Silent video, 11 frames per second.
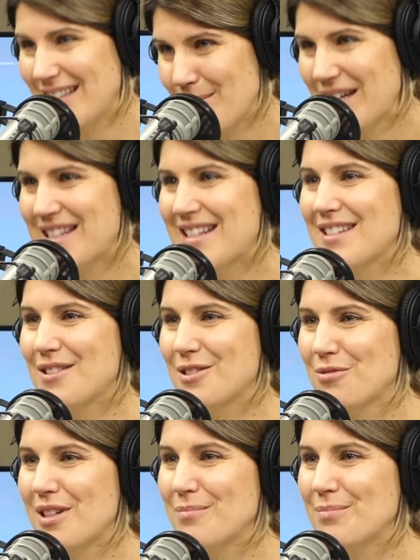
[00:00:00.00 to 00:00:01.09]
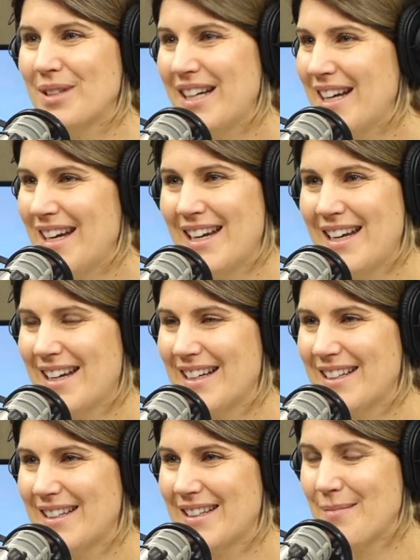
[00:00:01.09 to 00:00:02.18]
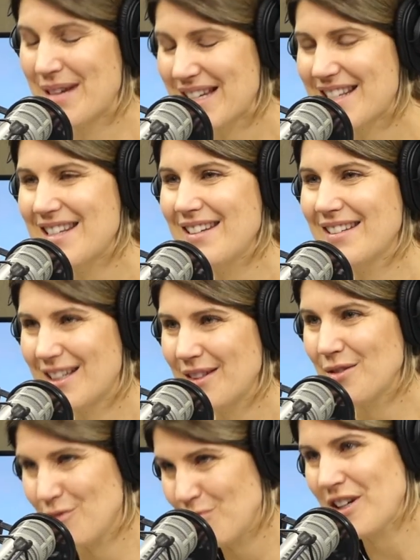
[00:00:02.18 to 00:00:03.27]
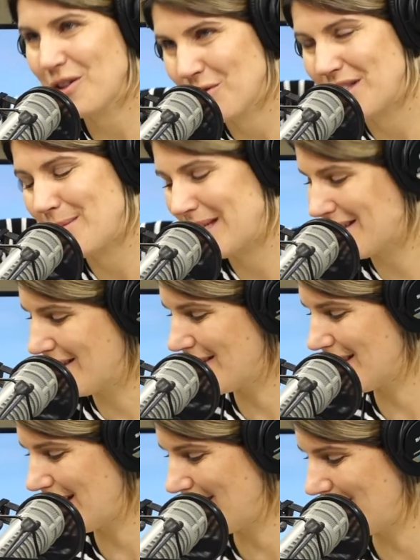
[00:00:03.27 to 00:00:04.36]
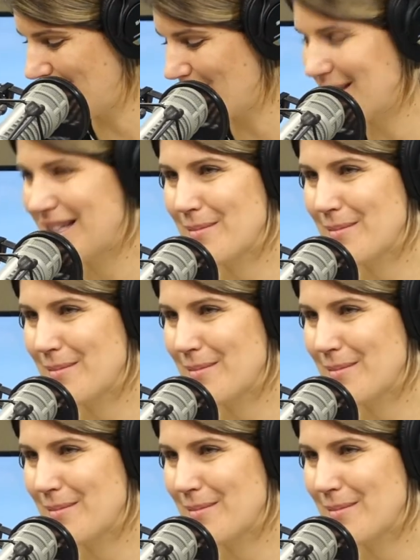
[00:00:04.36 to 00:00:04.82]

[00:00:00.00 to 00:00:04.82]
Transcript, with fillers: la présidence de Trump. merci, David. Vous pouvez retourner mettre le dit